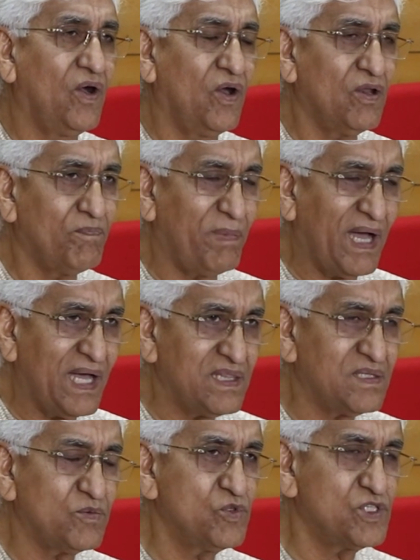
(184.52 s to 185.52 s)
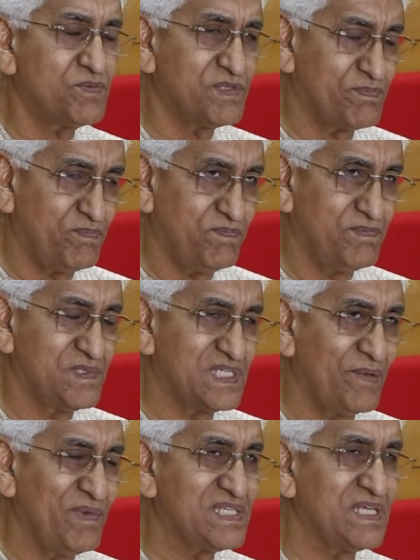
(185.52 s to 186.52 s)
और बात उस
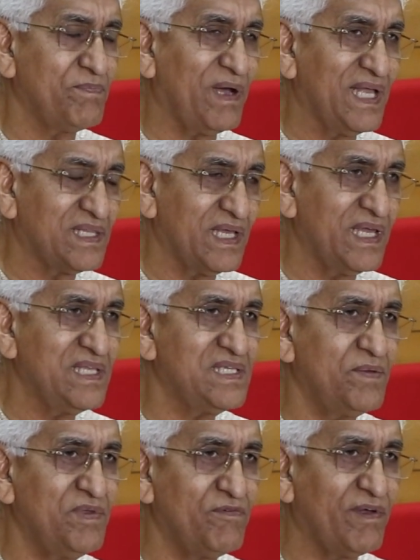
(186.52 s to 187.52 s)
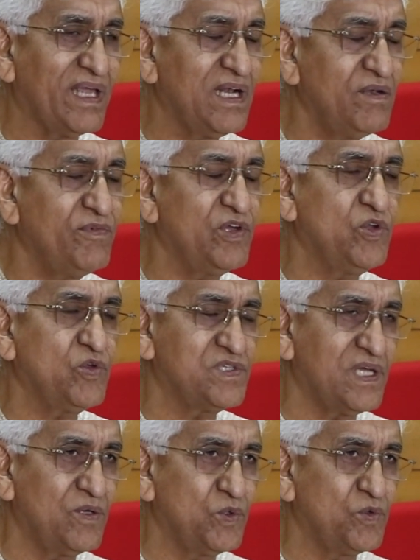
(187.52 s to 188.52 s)
समय से बात आई जब ये वायरल वीडियो
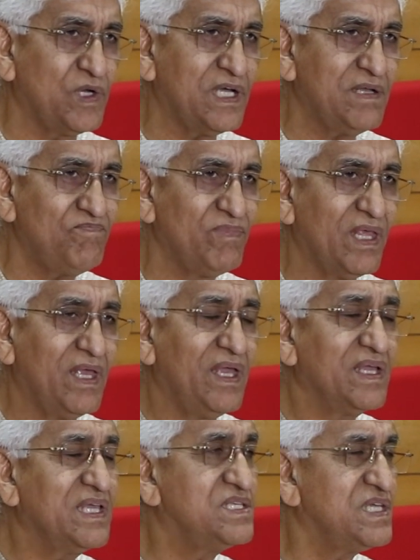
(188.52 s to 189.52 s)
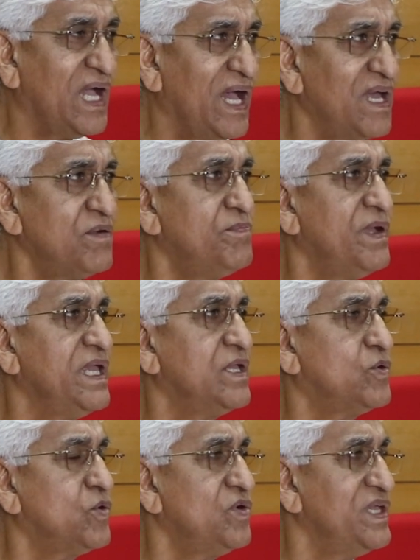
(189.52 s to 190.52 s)
चालू हुआ कि 4 मई
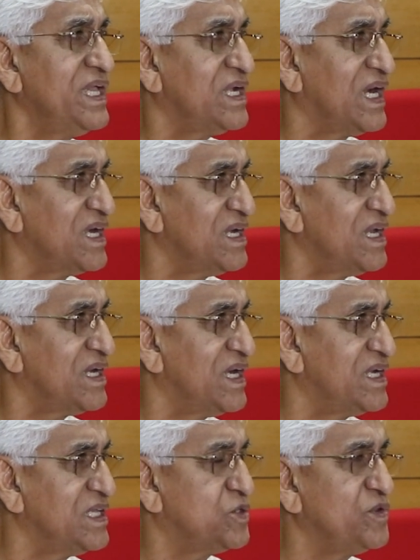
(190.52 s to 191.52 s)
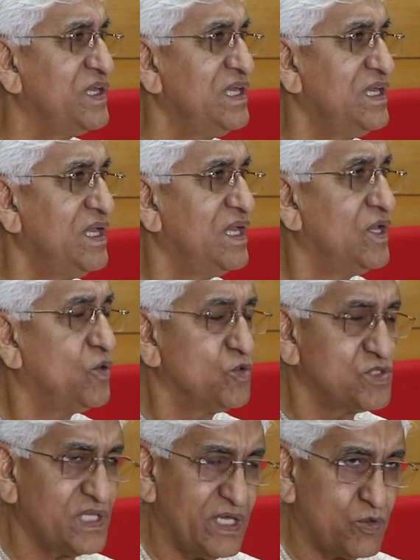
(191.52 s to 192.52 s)
को ये घटना घटित हुई
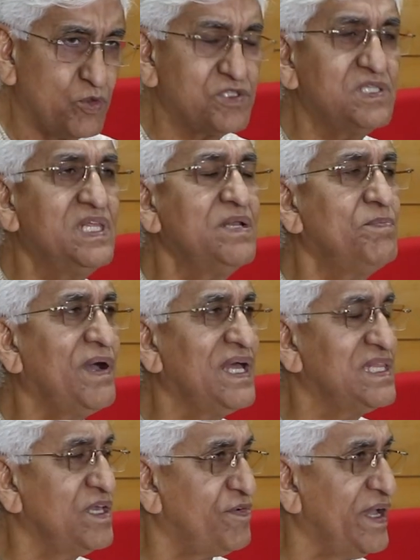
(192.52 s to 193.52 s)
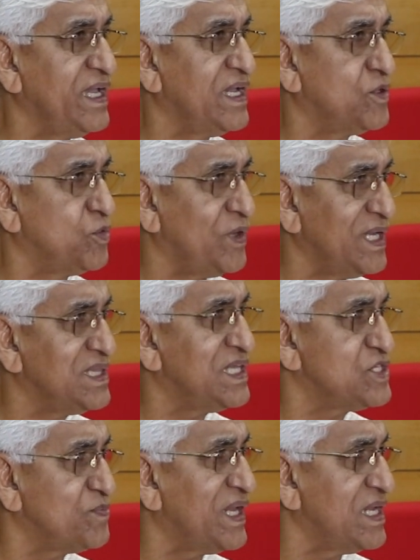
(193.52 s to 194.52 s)
उसके कुछ दिन बाद एफआईआर हुआ
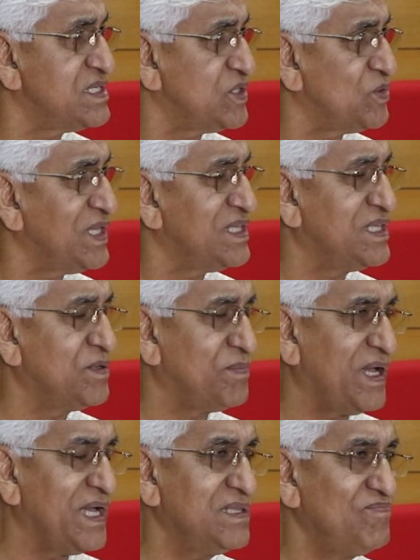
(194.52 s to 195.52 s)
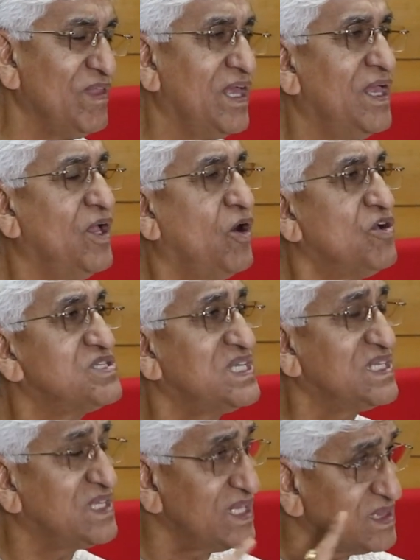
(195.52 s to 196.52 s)
10 12 14 दिन बाद और
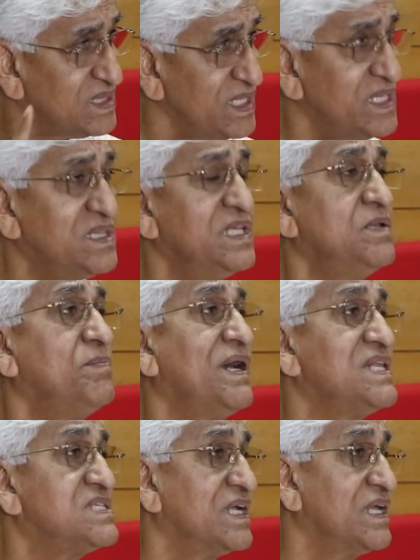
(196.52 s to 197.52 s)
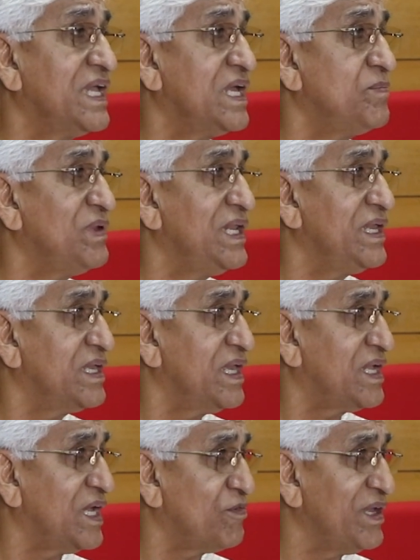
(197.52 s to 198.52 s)
77 दिन बाद संज्ञान में लेके
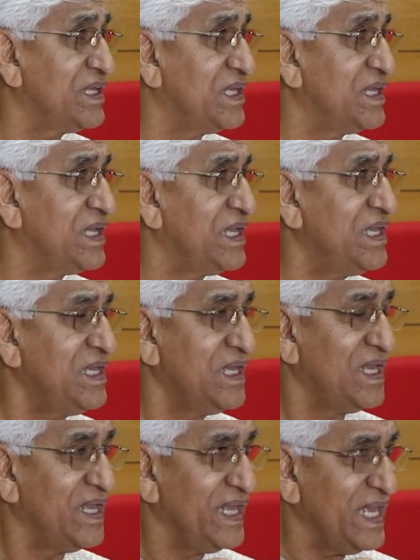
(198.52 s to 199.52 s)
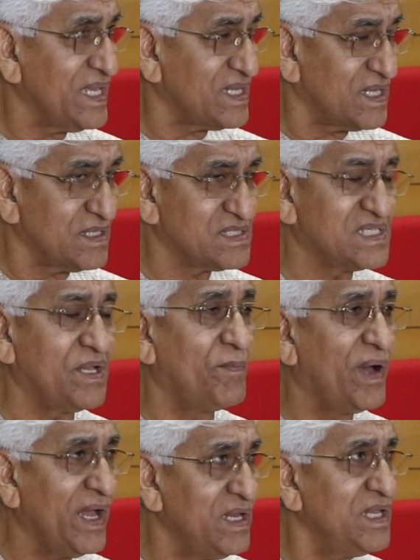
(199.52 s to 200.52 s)
कार्रवाई की गई एक
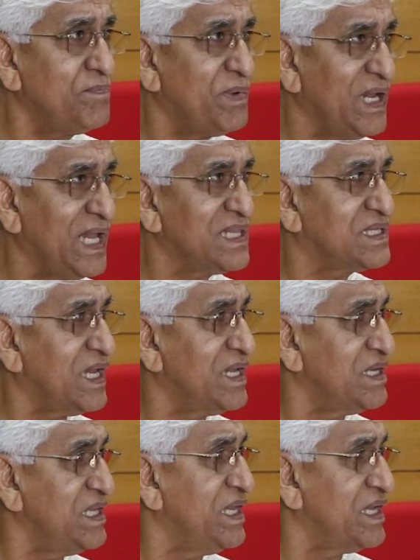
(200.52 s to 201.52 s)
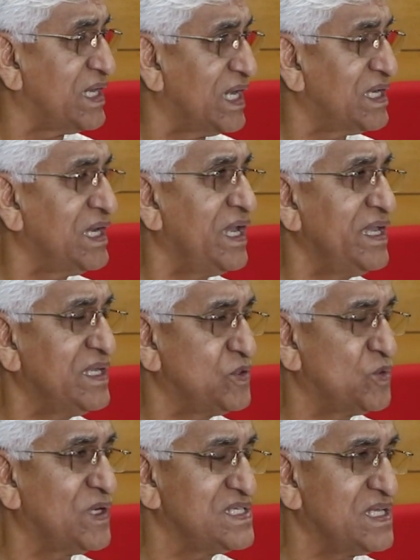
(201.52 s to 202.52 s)
सामान्य बलात्कार की ये घटना या
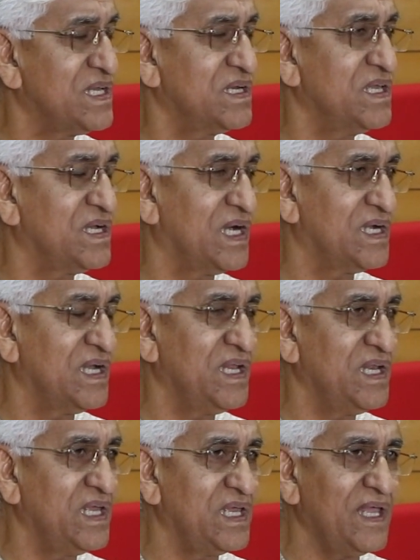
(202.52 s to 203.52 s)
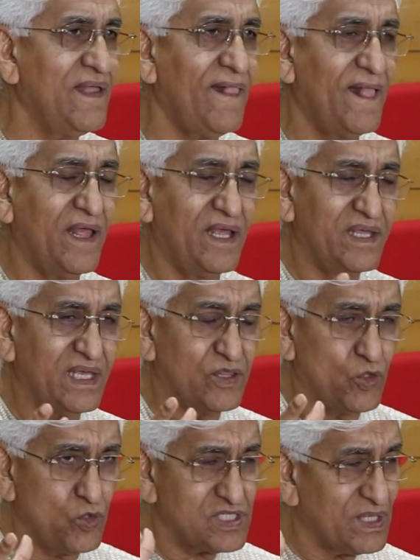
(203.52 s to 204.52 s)
दुराचार की घटना नहीं है ये
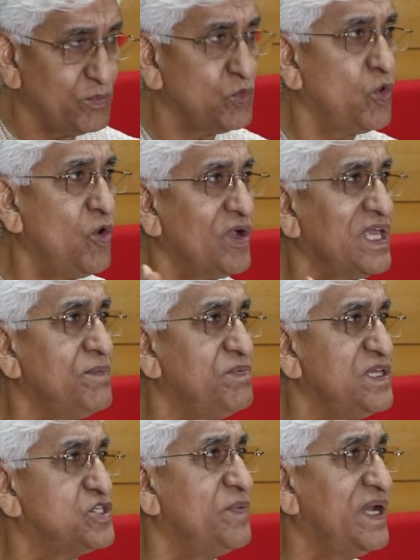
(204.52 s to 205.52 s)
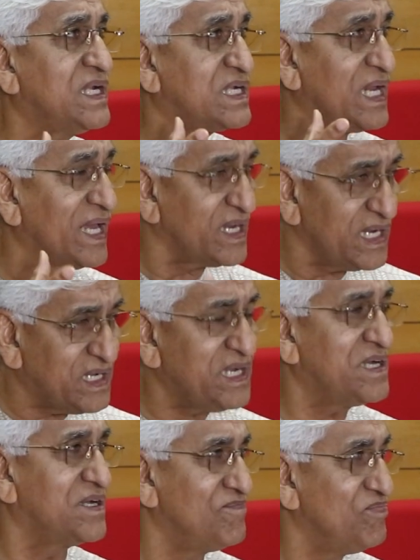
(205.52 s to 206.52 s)
दो समूहों के बीच में
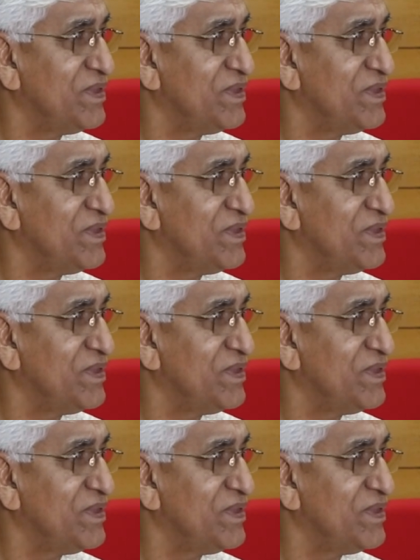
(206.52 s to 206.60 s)
टारगेटेड